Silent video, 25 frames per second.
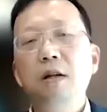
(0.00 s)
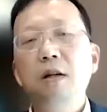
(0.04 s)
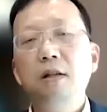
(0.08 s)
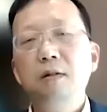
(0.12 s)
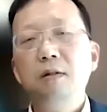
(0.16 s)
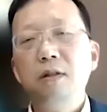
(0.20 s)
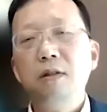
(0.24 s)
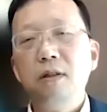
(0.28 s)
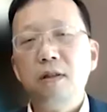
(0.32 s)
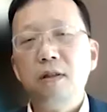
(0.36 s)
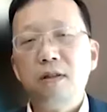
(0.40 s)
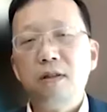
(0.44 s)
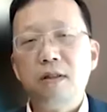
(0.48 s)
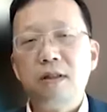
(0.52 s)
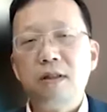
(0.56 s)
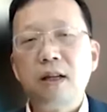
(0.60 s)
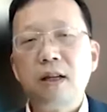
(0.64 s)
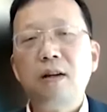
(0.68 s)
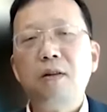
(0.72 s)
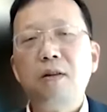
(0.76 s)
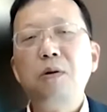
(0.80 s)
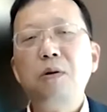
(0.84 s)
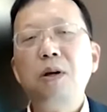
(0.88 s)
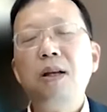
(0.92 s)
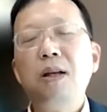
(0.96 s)
呃
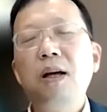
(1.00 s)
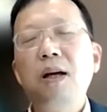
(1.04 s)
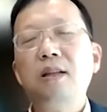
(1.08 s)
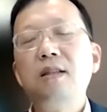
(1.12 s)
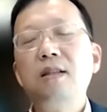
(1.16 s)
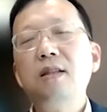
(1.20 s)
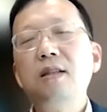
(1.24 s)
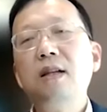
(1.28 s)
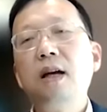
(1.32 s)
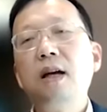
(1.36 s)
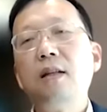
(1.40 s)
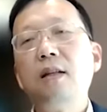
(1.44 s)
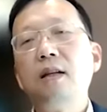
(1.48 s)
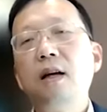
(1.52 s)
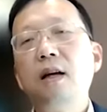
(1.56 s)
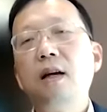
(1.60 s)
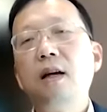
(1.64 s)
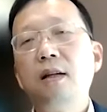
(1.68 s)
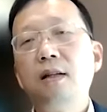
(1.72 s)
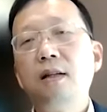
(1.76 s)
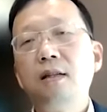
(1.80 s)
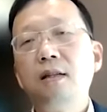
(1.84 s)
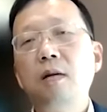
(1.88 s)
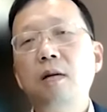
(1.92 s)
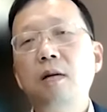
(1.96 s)
在越南生产这样
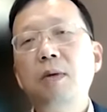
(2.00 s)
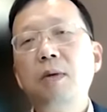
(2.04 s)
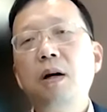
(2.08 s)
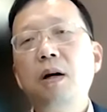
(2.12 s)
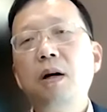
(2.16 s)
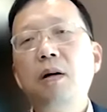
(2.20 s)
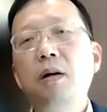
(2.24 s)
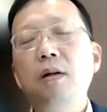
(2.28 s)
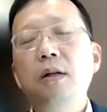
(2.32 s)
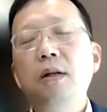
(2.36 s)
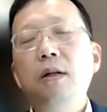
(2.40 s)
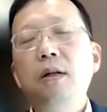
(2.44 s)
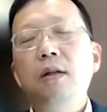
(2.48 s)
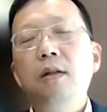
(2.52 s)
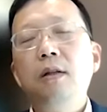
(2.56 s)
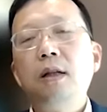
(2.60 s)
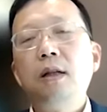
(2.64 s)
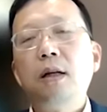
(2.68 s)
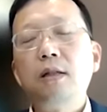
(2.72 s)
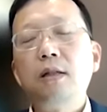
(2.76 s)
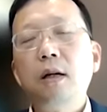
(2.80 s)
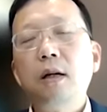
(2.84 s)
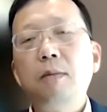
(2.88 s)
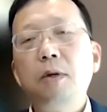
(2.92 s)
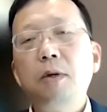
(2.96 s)
一个商标。
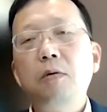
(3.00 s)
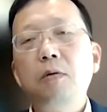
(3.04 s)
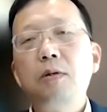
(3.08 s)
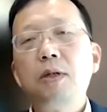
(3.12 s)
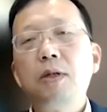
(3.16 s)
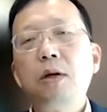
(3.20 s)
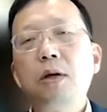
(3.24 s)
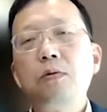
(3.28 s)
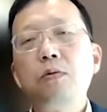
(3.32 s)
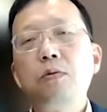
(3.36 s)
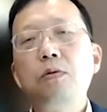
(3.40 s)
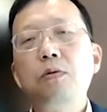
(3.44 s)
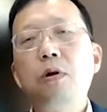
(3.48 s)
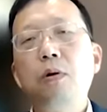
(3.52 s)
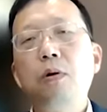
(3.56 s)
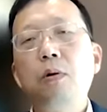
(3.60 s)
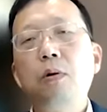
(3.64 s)
它像美国在出